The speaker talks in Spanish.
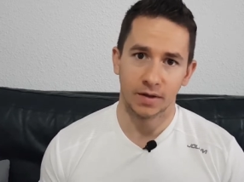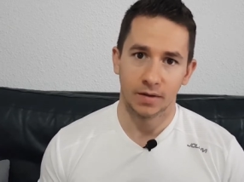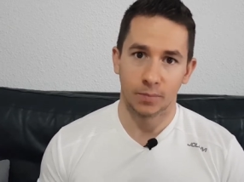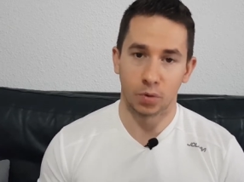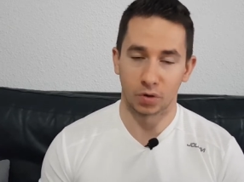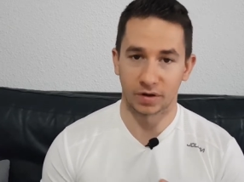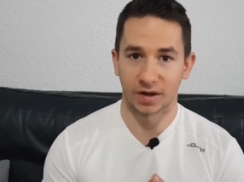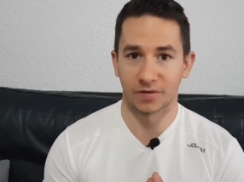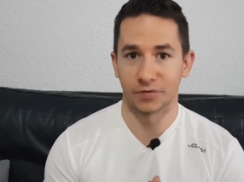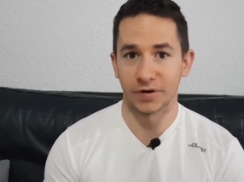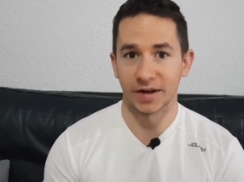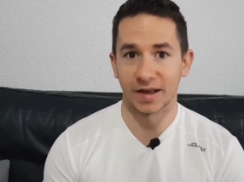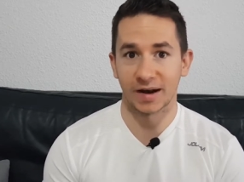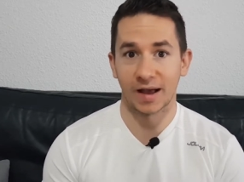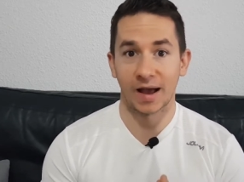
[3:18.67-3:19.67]
Porque al
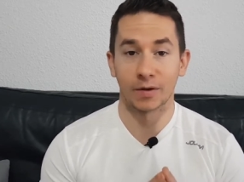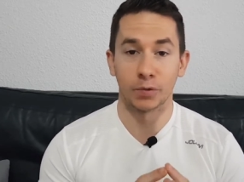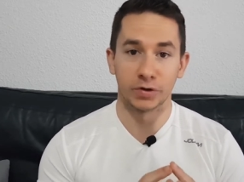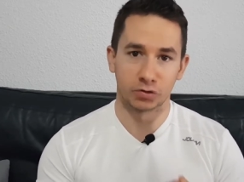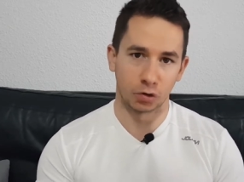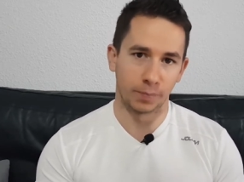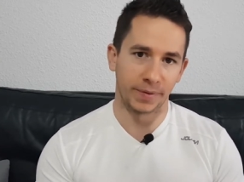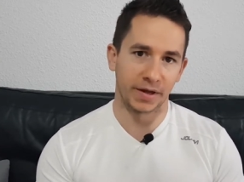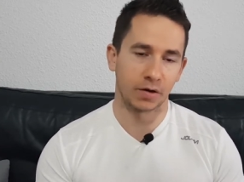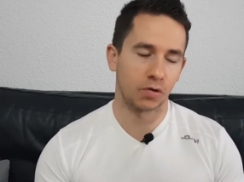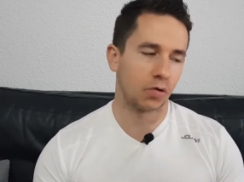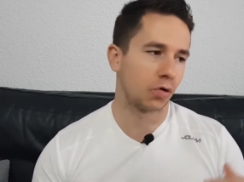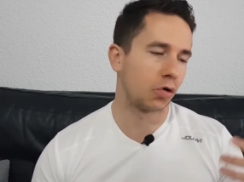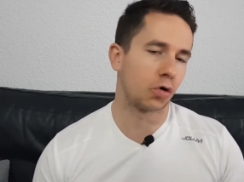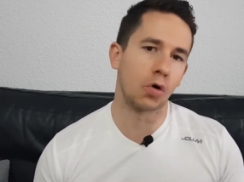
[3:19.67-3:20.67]
final a nuestro
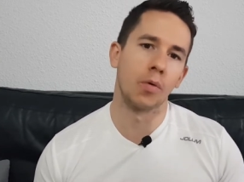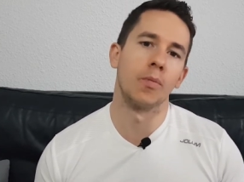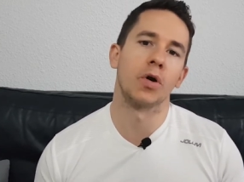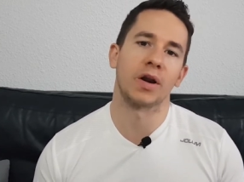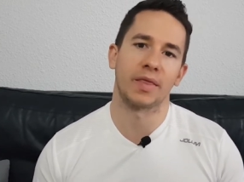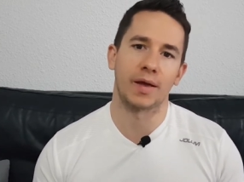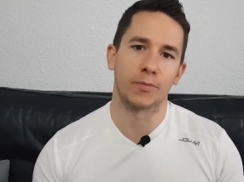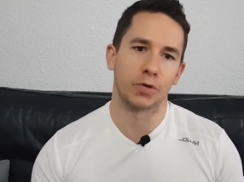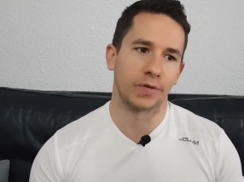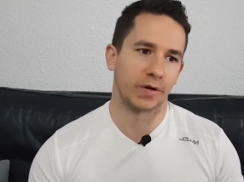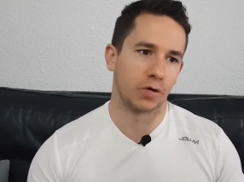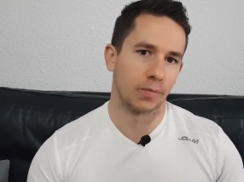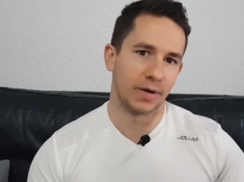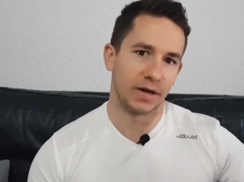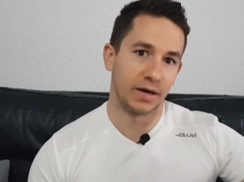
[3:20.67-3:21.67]
perro, ¿cómo le damos de
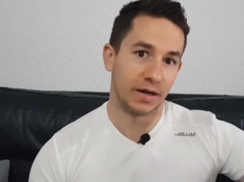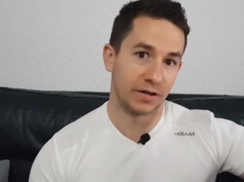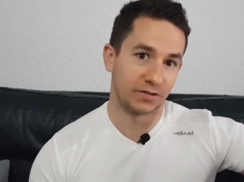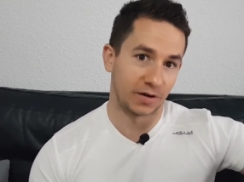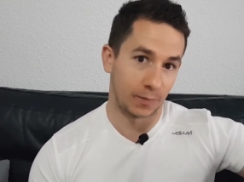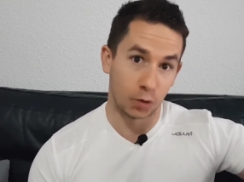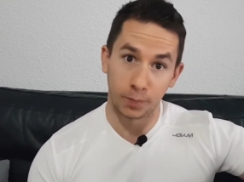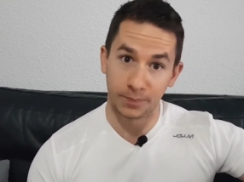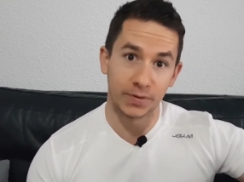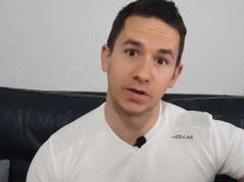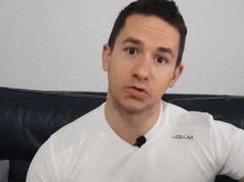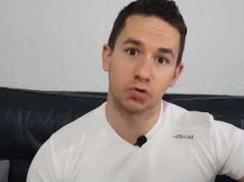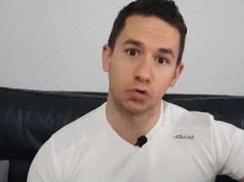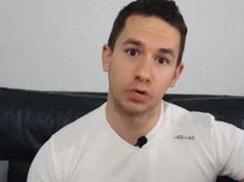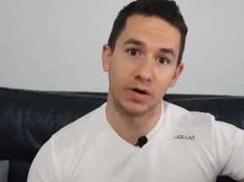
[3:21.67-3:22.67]
comer? ¿Le echamos
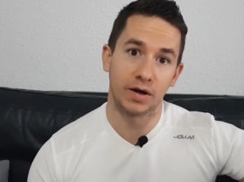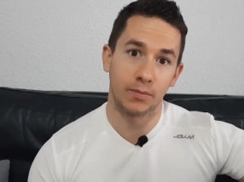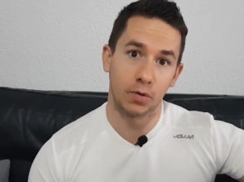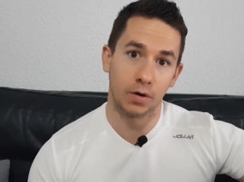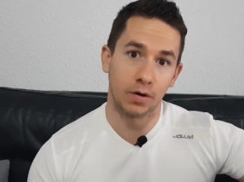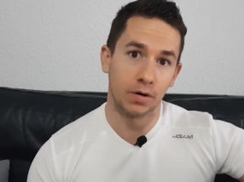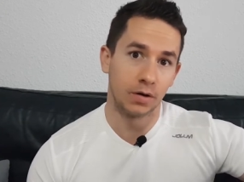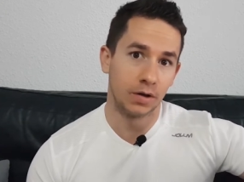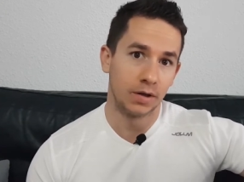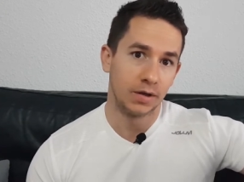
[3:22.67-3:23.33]
pienso en el bol?